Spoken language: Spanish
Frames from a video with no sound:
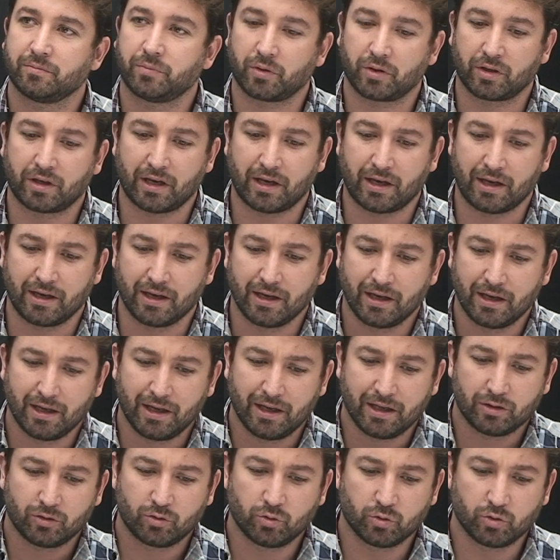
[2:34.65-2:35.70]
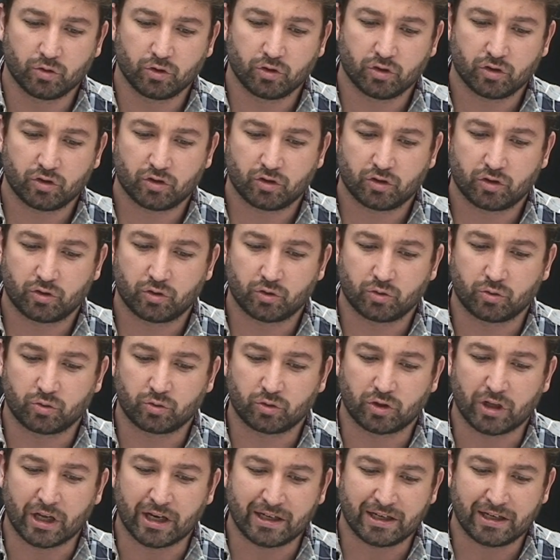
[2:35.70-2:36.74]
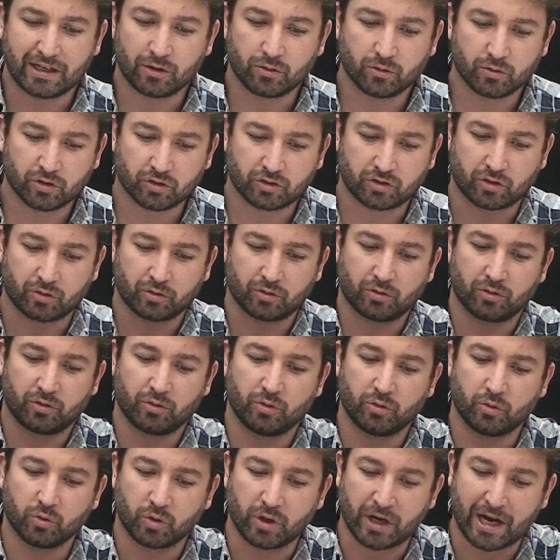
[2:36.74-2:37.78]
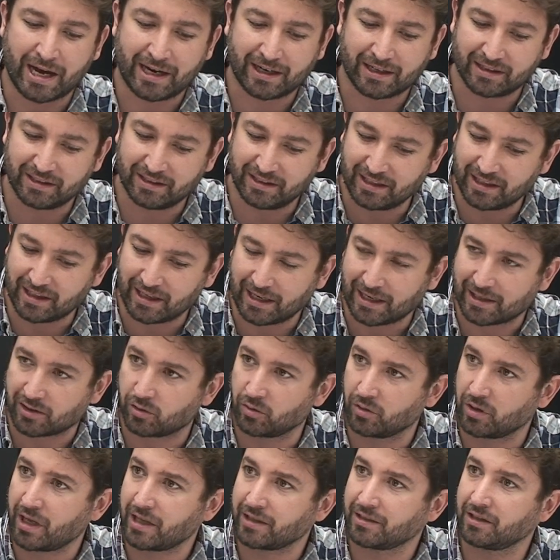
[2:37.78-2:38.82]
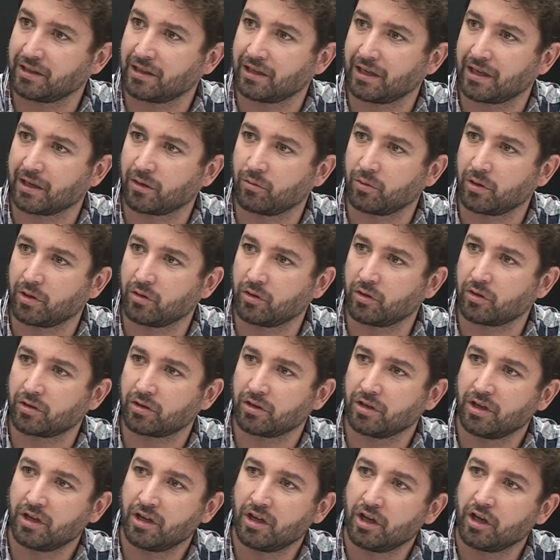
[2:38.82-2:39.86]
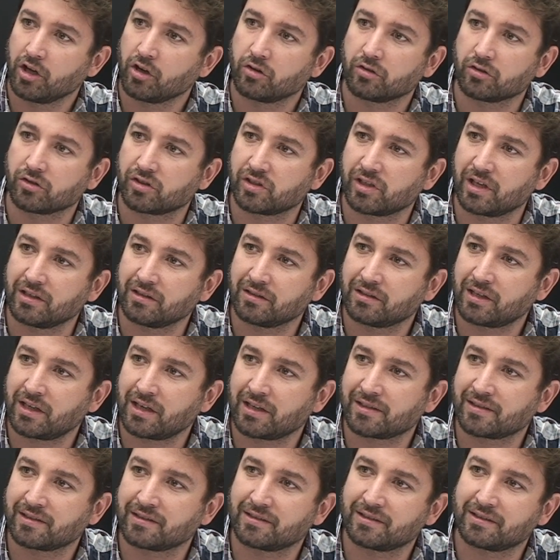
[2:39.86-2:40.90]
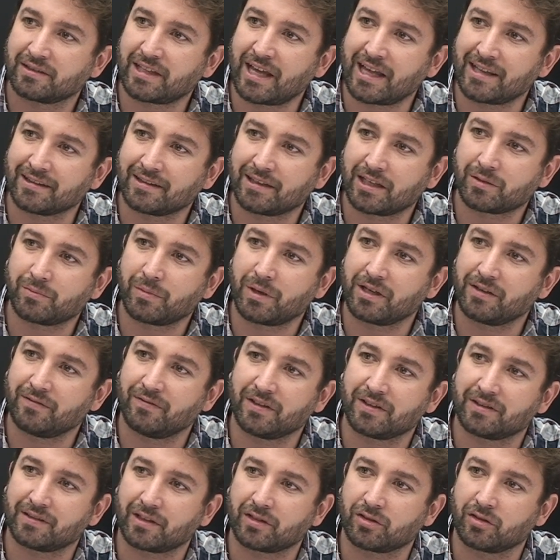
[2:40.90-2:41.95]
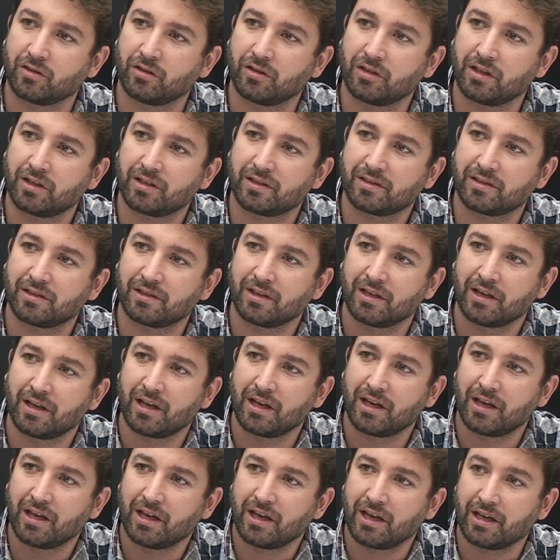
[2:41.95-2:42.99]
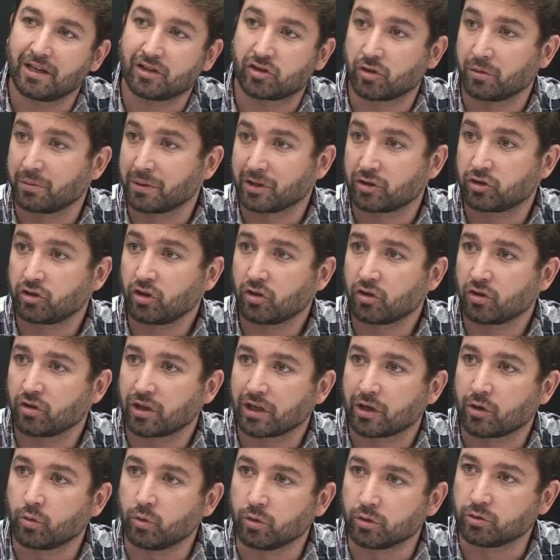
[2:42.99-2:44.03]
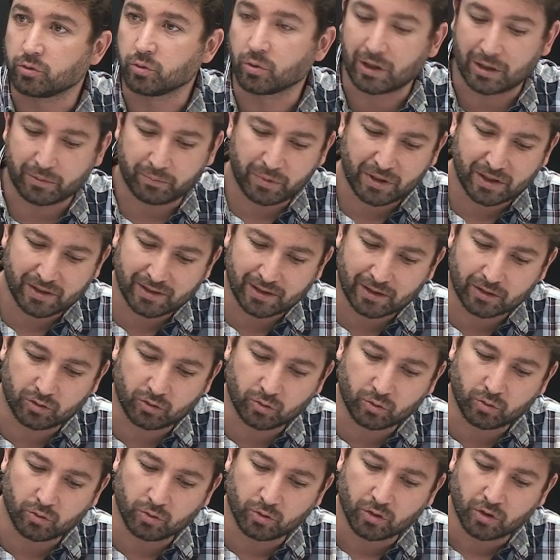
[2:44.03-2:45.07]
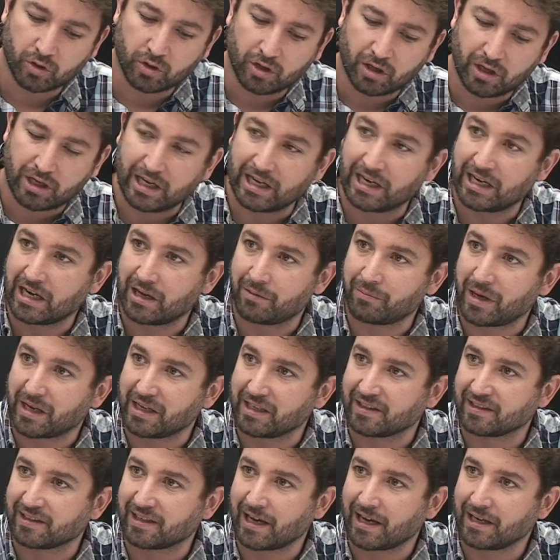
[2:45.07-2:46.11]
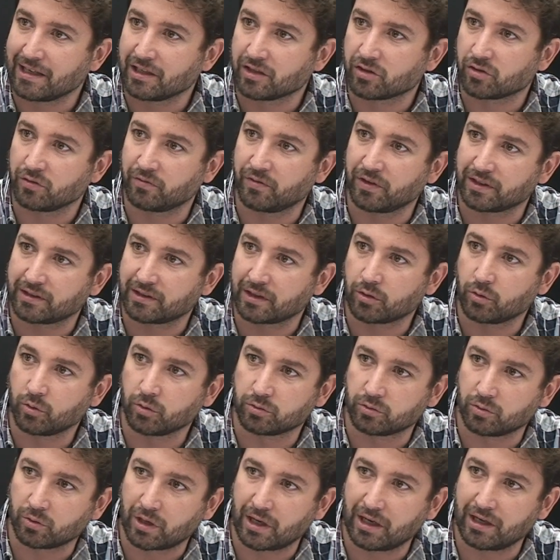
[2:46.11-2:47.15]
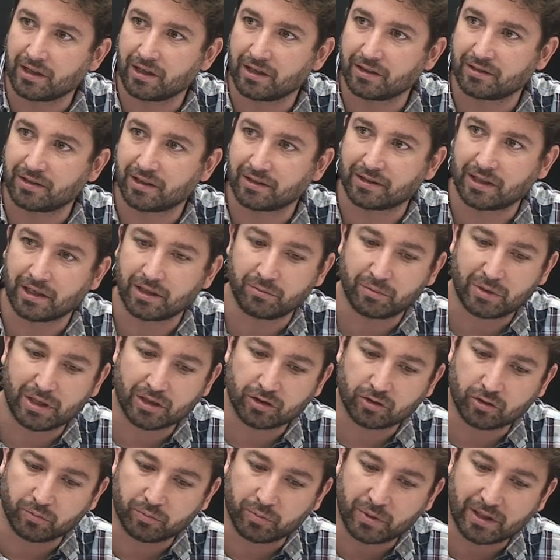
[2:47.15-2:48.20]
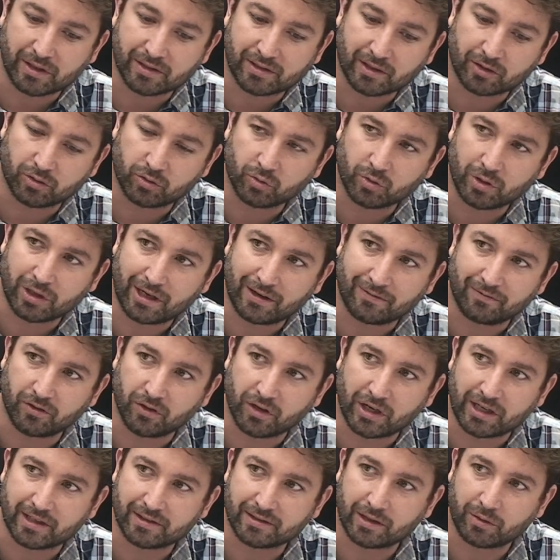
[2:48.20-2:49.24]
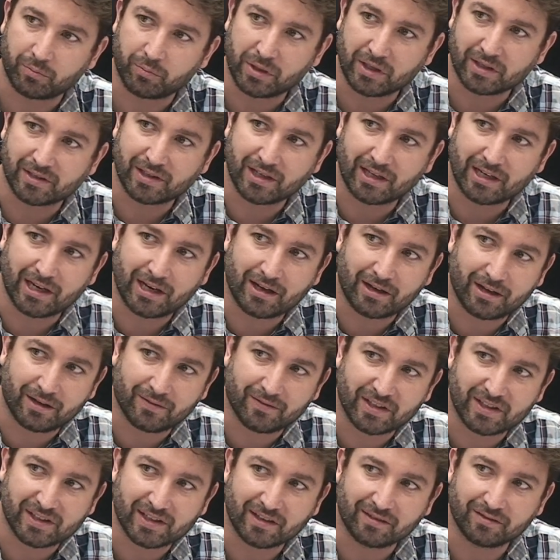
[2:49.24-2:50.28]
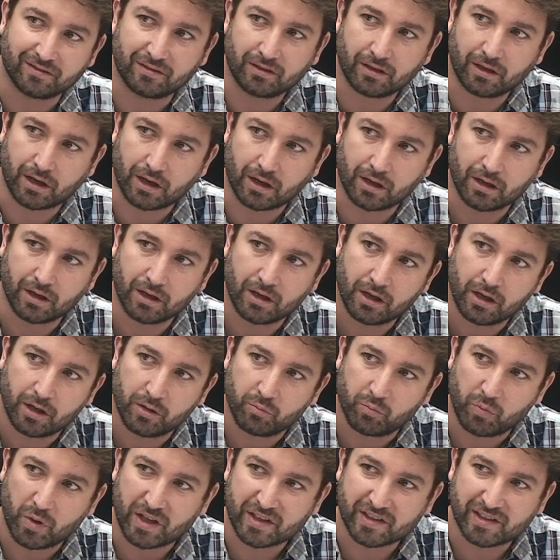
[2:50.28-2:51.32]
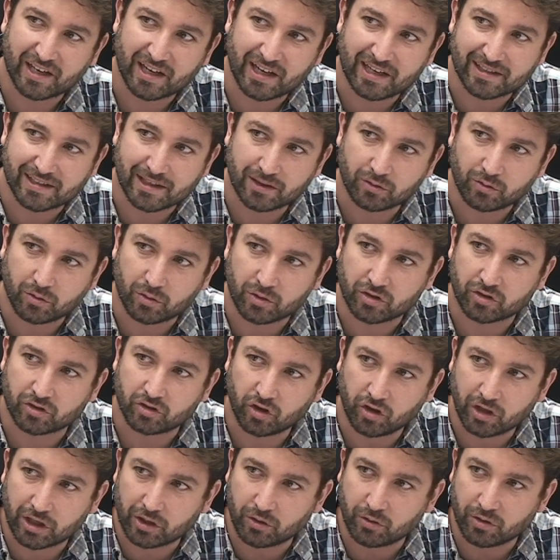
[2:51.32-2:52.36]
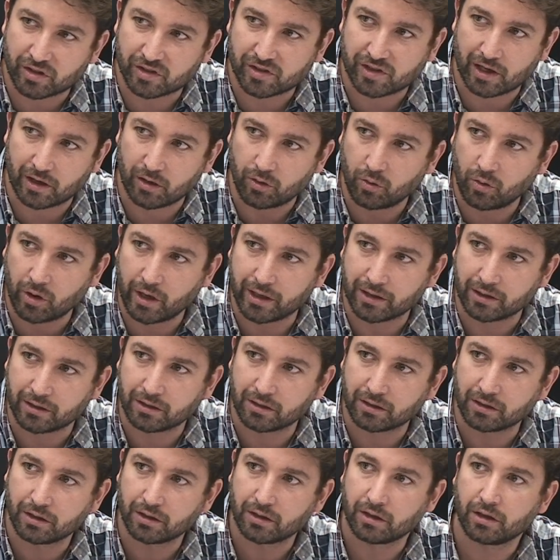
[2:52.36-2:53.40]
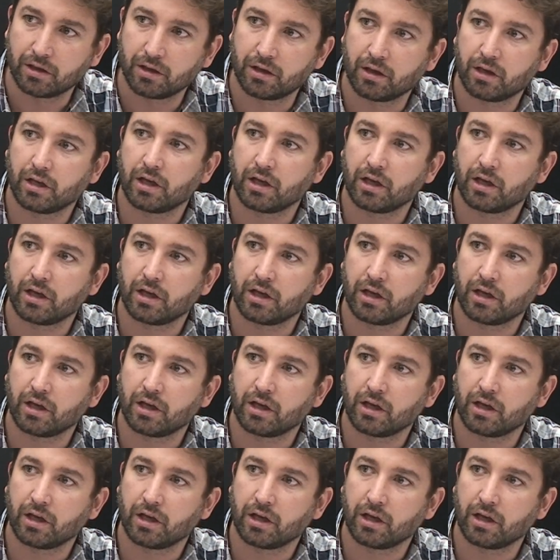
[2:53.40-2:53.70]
porque tú en ningún otro lugar, ni de la ciudad, ni del Ecuador, concentras tantas manifestaciones, sobre todo de cultura. Piensa tú en la Mariscal y en su oferta cultural y de entretenimiento, piensa tú en la Floresta, piensa en la Vicentina, piensa en el centro histórico. El resumen de Quito está en el